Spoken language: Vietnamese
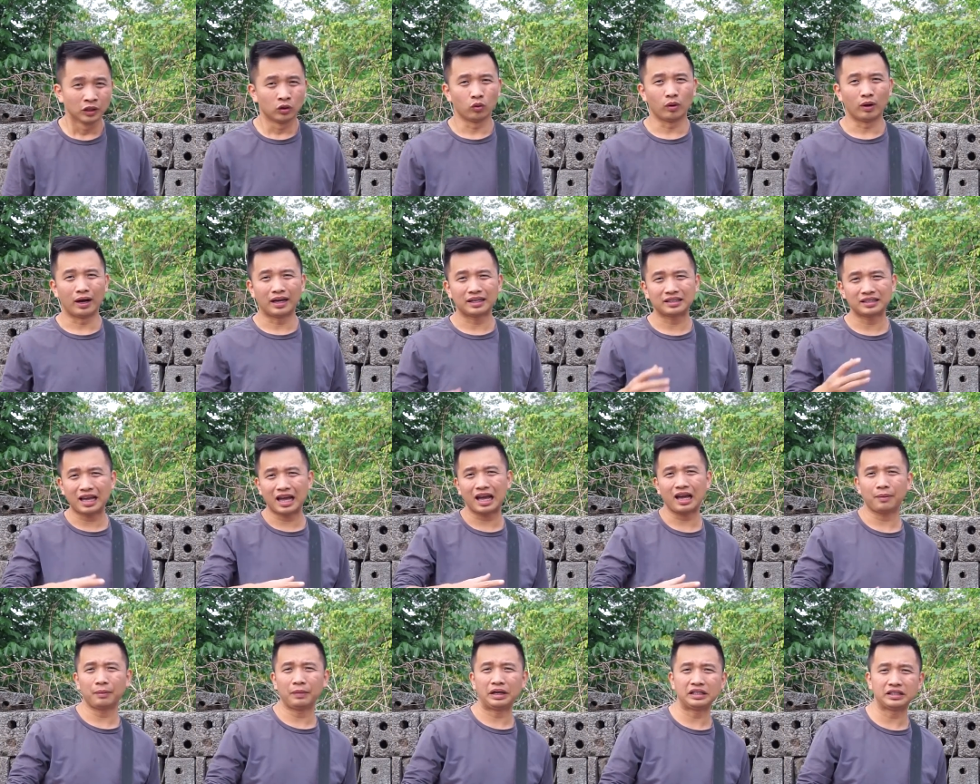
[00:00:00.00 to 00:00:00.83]
Hóa
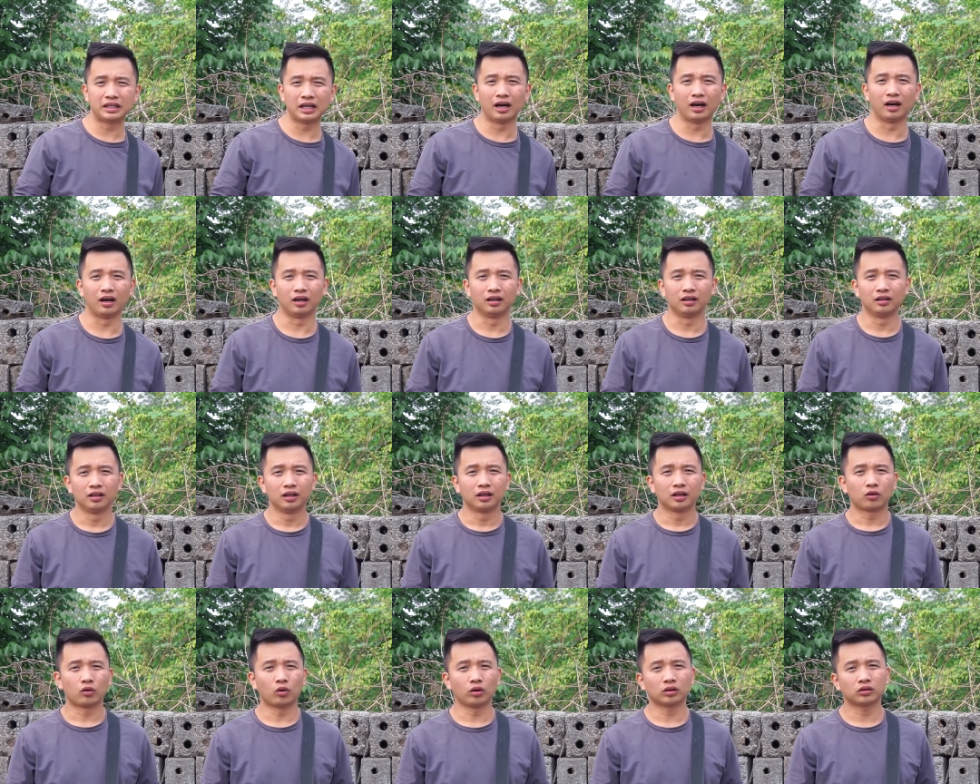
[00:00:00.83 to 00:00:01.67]
ra bây giờ
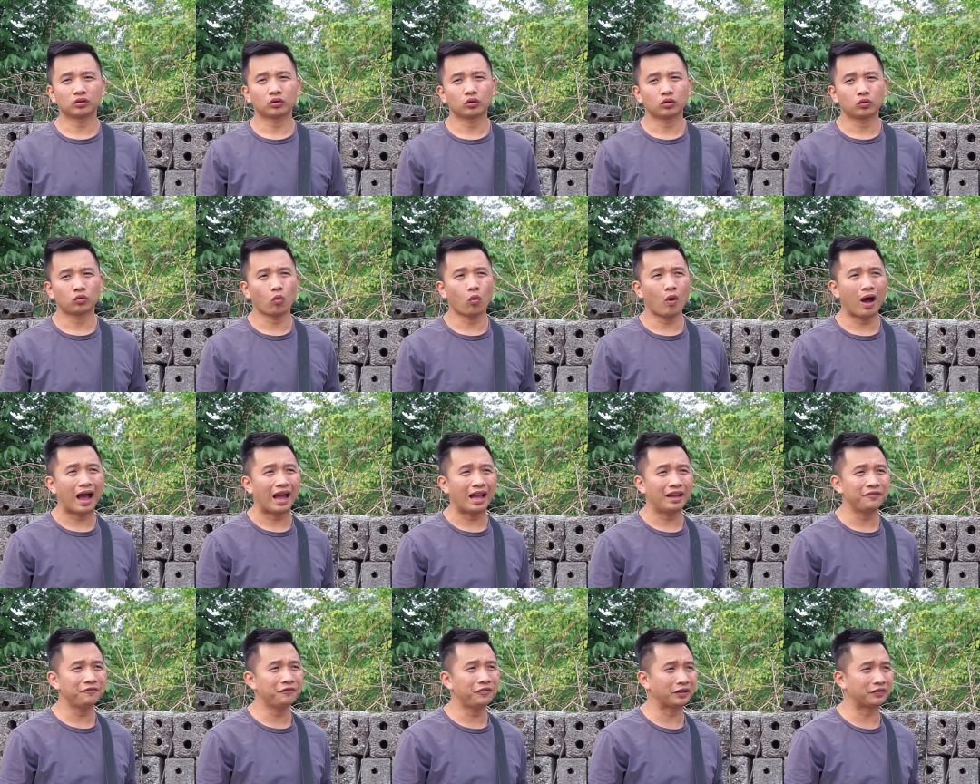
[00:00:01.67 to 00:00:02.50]
con
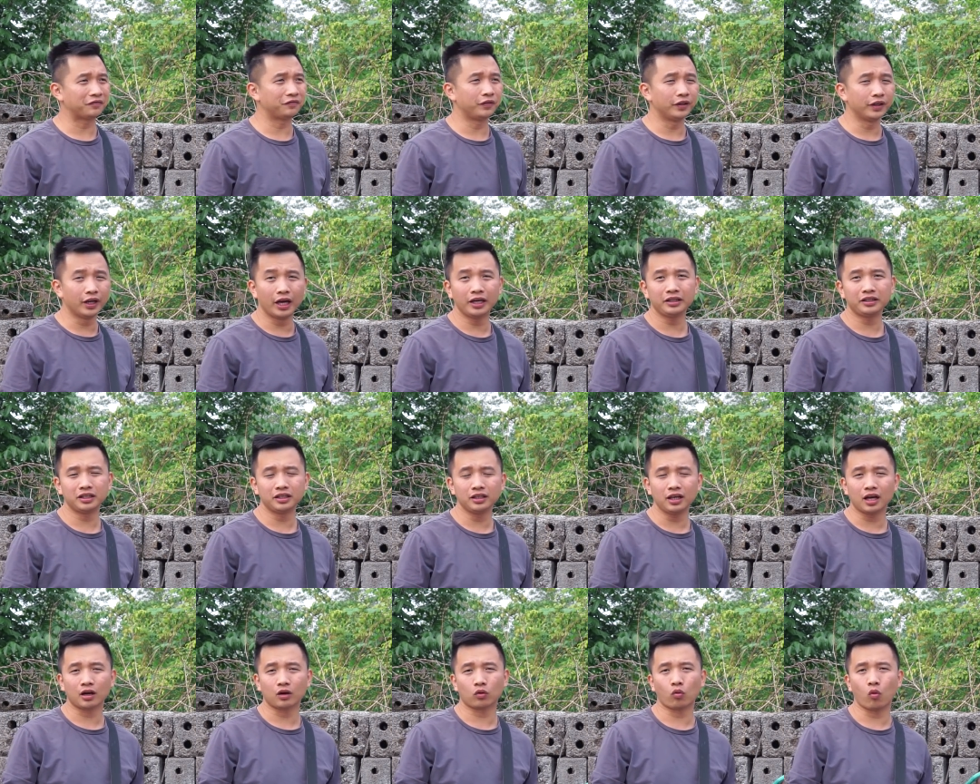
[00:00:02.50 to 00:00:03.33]
quái vật vừa nãy
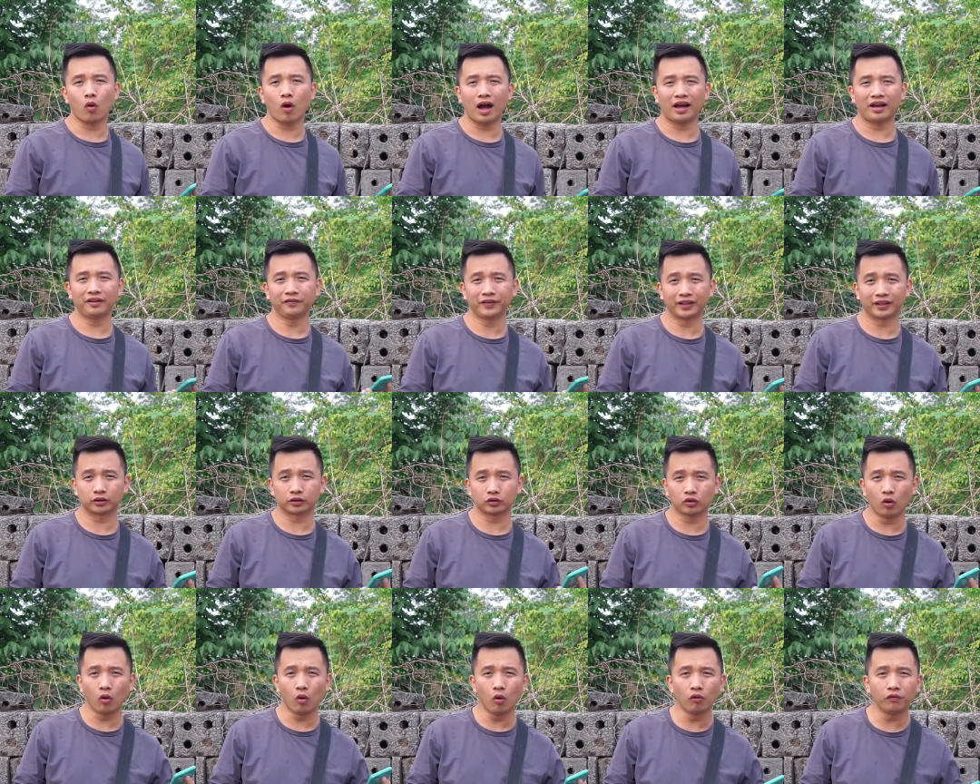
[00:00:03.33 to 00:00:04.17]
chính là quái vật
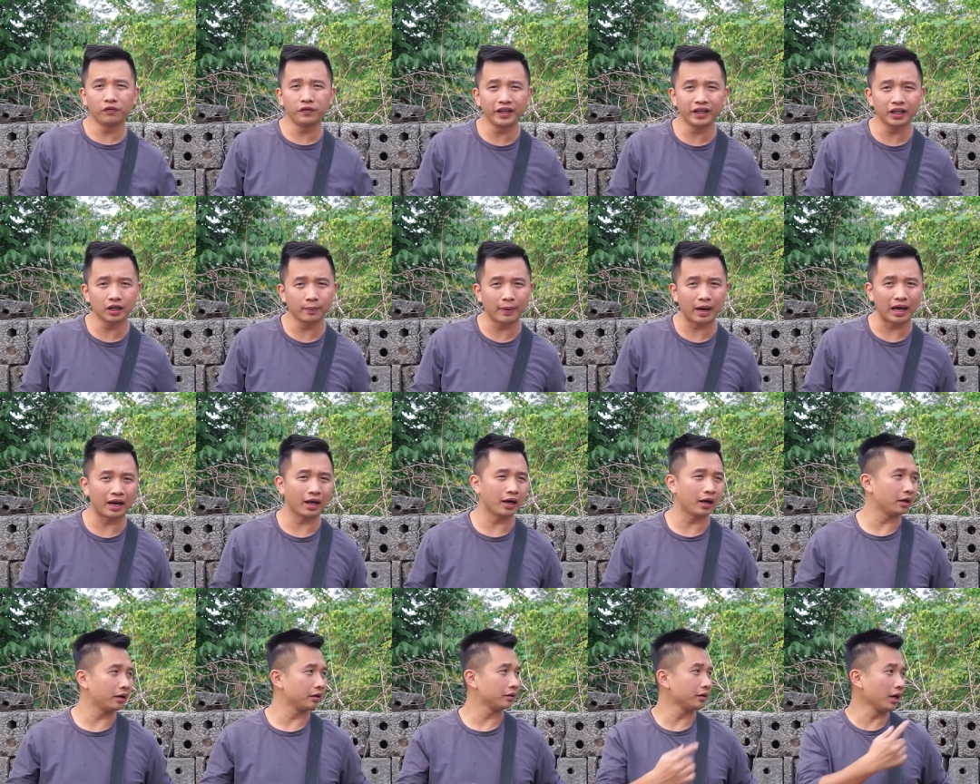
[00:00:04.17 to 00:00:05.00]
Cô Vy các bạn
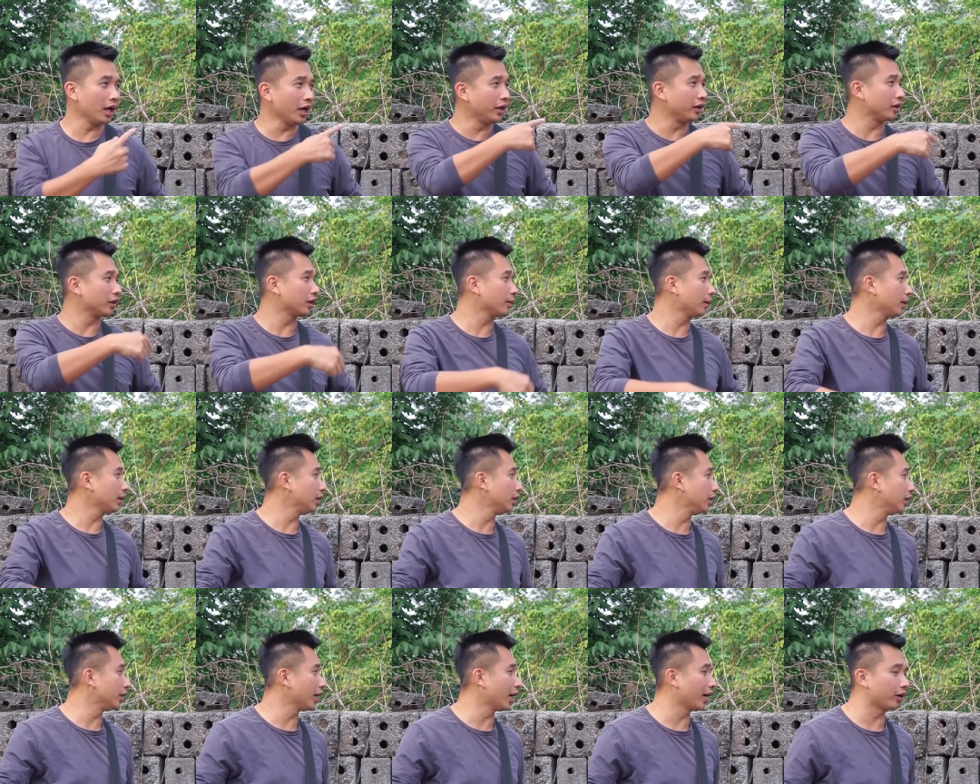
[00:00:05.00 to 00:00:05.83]
ạ. Đây các bạn
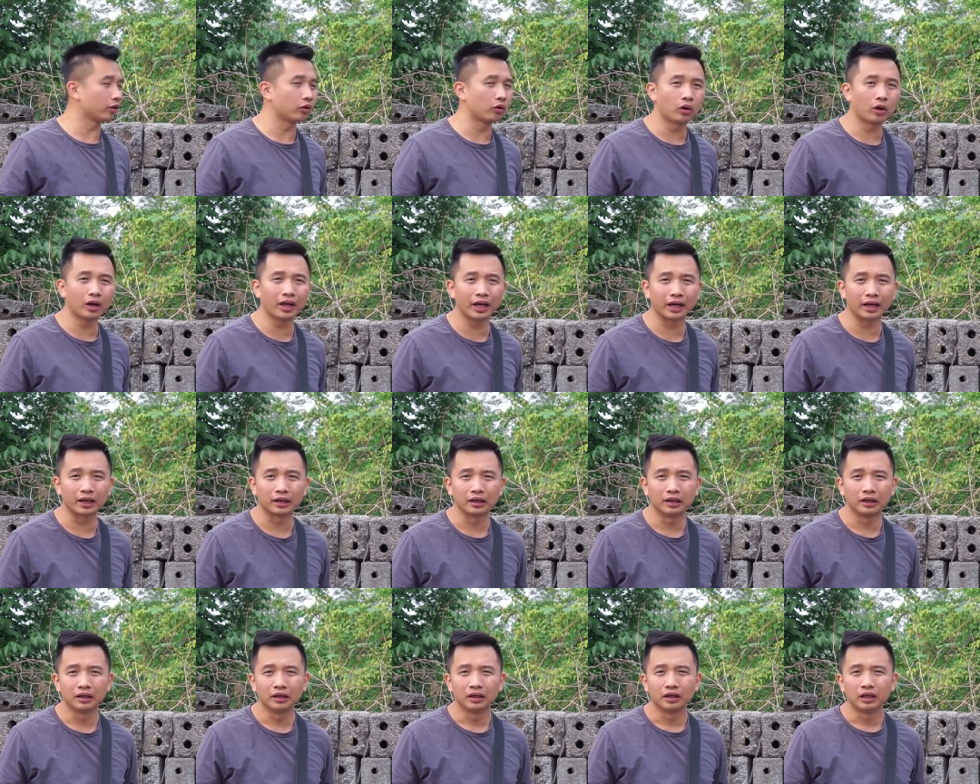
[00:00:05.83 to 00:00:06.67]
nhìn hình ảnh của nó này.